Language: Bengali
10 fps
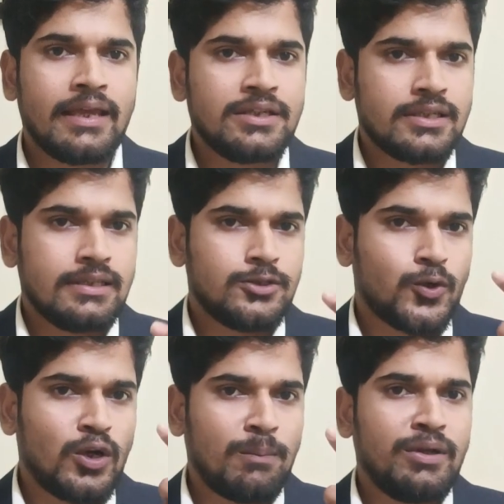একই সাথে
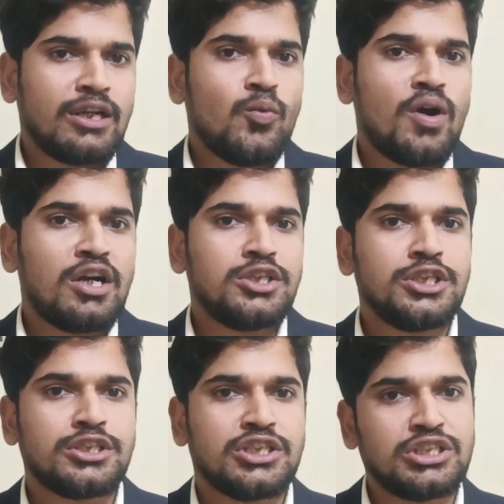যখন আপনি একটা ওয়ার্ড
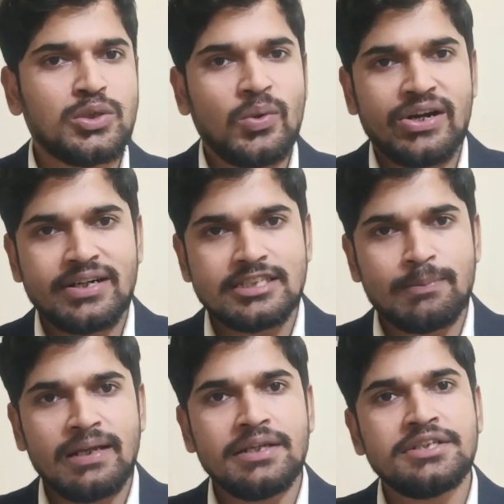শিখছেন সেই ওয়ার্ডের
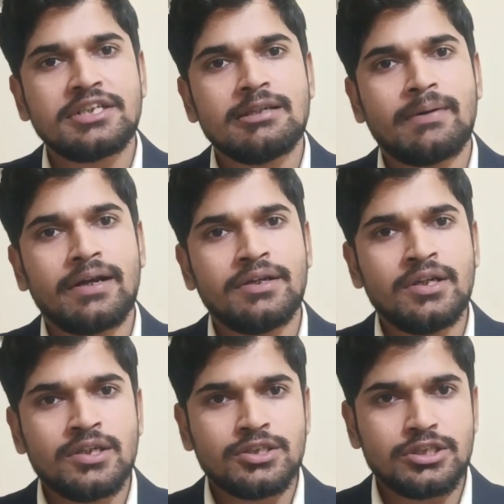স্পেলিং শিখতে পারেন
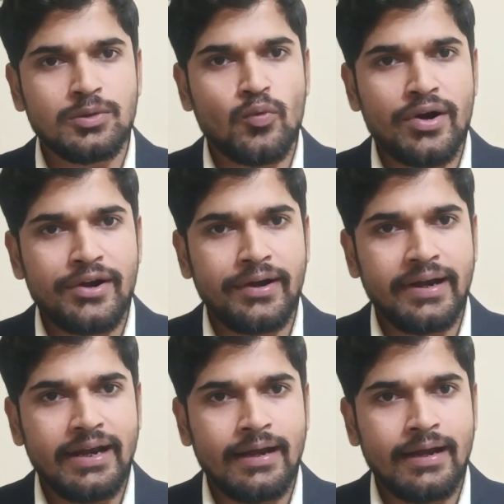সেই ওয়ার্ডের